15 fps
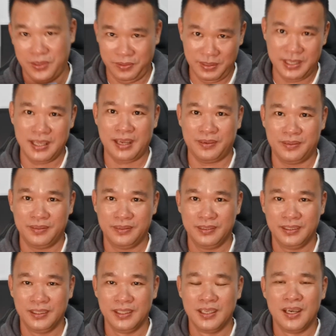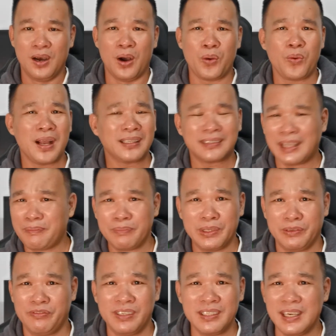đổi với nhau họ quan
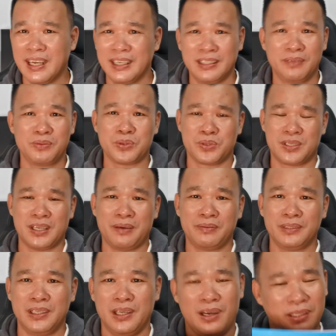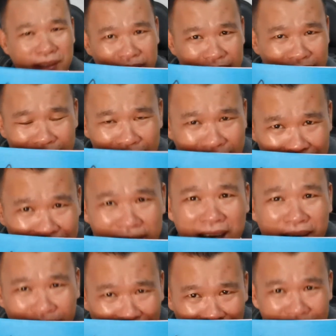tâm được vấn đề trong cuộc sống thì họ chính thích
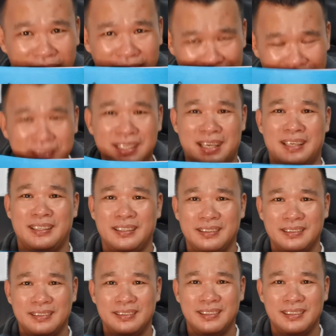trao đổi với cái người này